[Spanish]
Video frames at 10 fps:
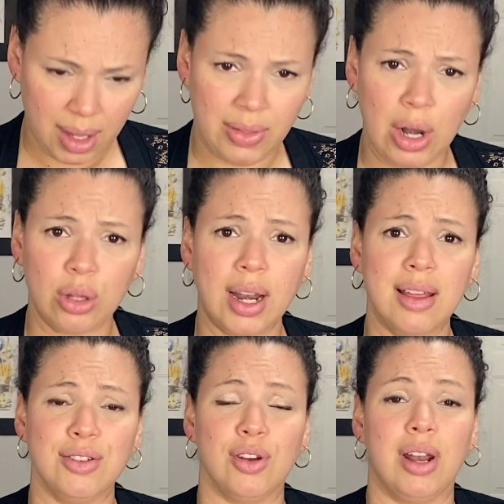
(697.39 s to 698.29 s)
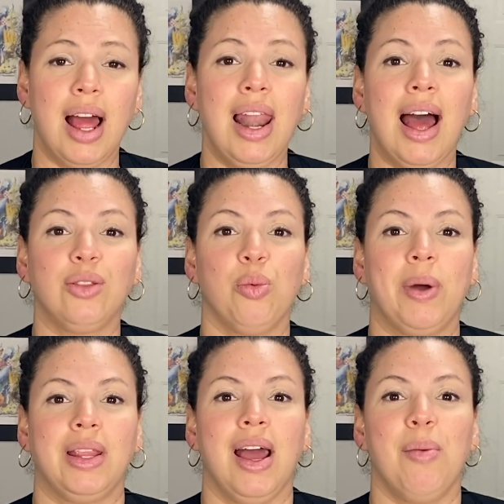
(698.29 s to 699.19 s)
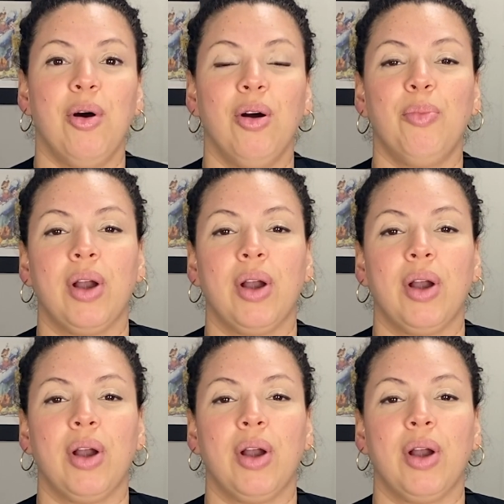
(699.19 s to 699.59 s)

de lo tradicional a tu pan de jamón.